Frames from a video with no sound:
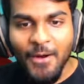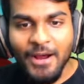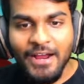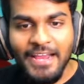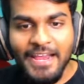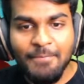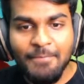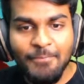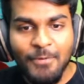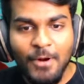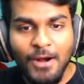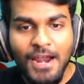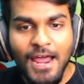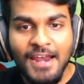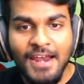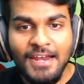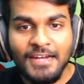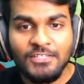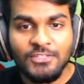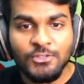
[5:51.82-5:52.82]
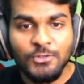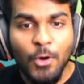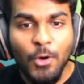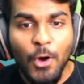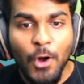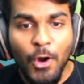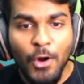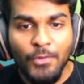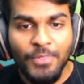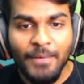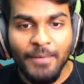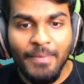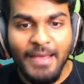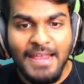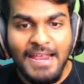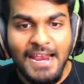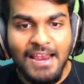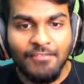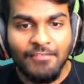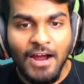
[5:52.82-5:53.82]
ஓகே போகலாம் லெட்ஸ் கோ இந்த
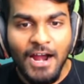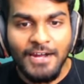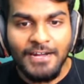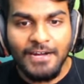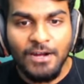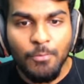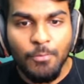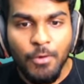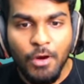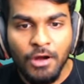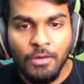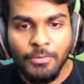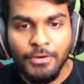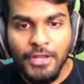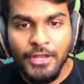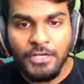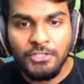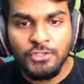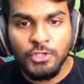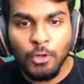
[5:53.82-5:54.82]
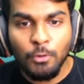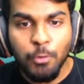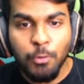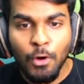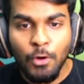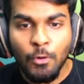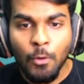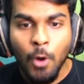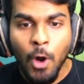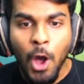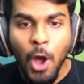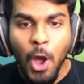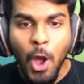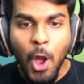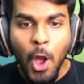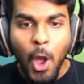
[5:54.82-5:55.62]
பைக் வாட்டர்ல போக முடியுதான்னு செக் பண்ணுவோம்